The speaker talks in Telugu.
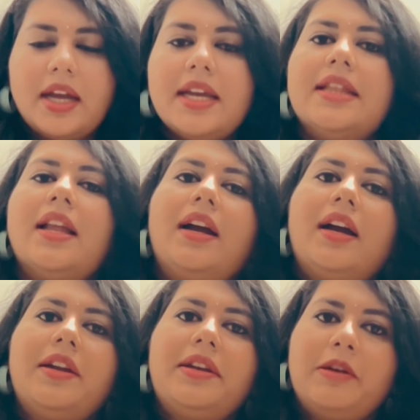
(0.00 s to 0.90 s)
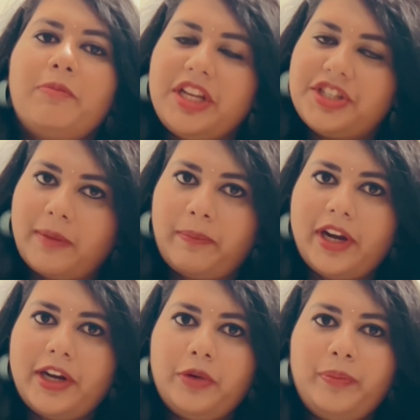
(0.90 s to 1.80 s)
ఇందాక నేను మీకు
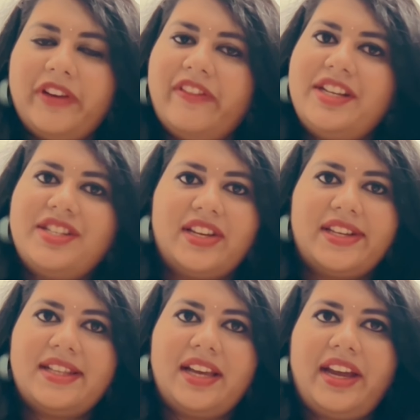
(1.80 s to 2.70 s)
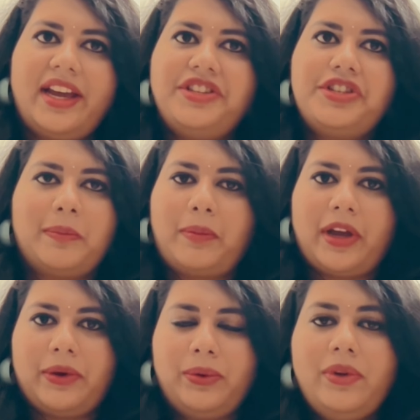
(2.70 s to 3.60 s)
చెప్పినట్టు ప్రివెంట్ చేస్తాయా అని
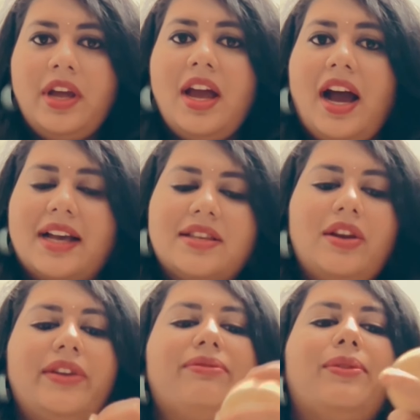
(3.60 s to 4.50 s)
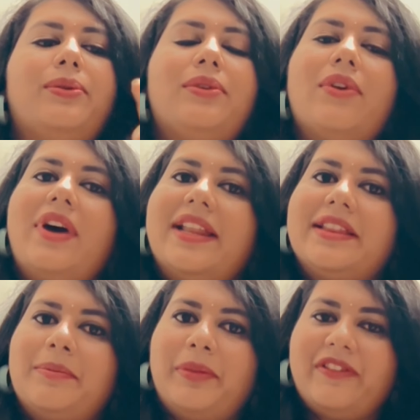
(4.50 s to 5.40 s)
చెప్పాను అసలు ఈ ఫ్రూట్లో
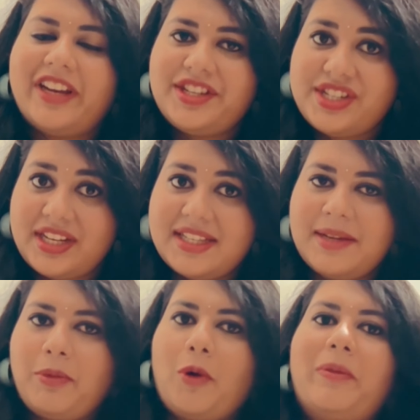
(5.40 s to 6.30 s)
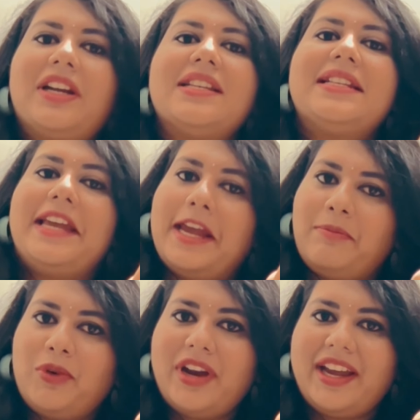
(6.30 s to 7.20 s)
అంత ప్రివెంట్ చేసే ప్రాపర్టీస్
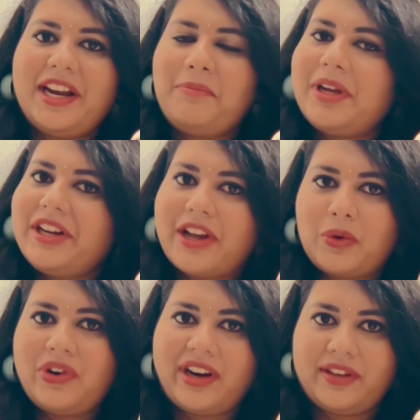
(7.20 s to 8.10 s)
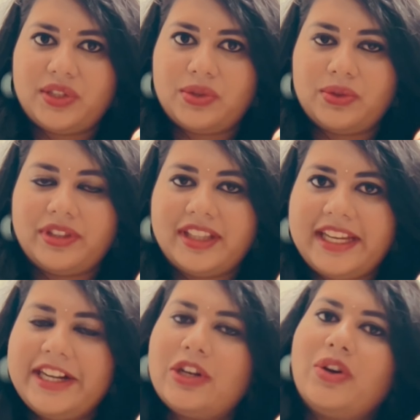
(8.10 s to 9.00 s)
ఏమున్నాయని మీకు డౌట్ రావచ్చు
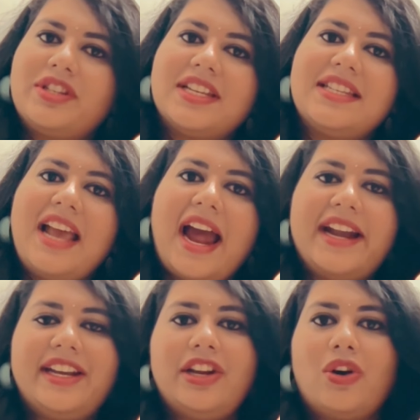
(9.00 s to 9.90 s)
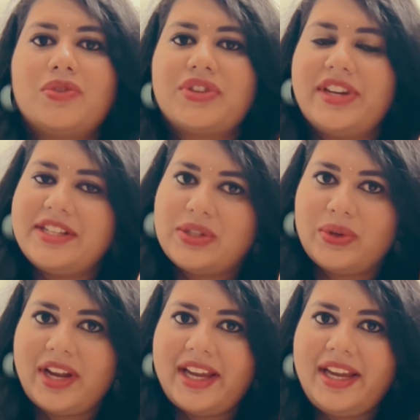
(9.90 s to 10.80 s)
దీంట్లో వచ్చేసి యాంటీ ఆక్సిడెంట్స్
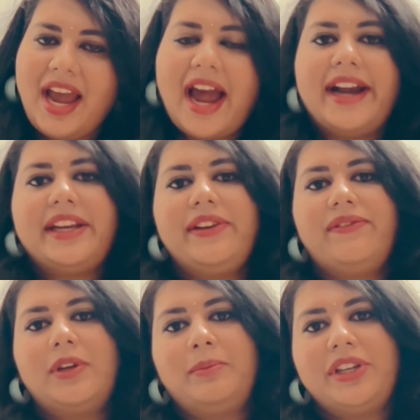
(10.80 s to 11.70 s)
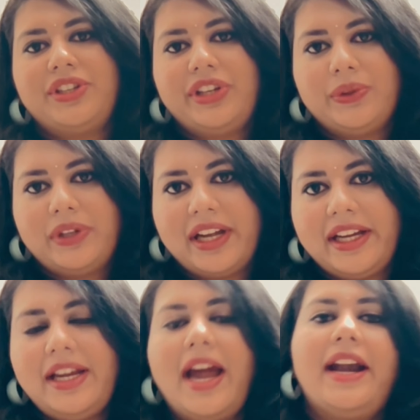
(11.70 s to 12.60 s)
ఉన్నాయి యాంటీ ఇన్ఫ్లమేటరీ
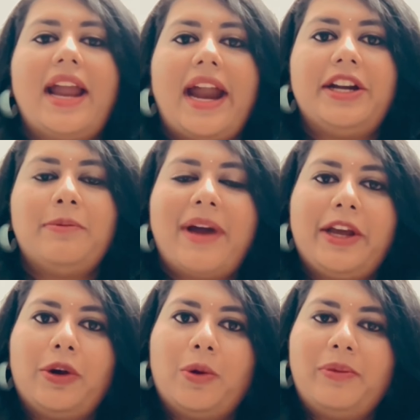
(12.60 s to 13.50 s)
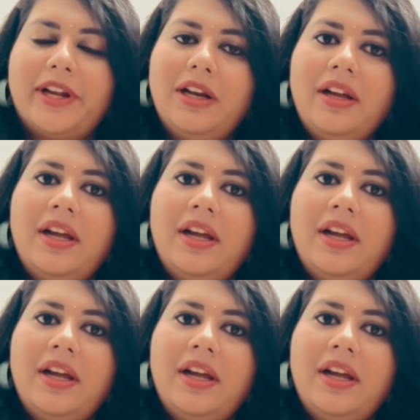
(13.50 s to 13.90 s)
ఉన్నాయి అండ్ యాంటీ మైక్రోబియల్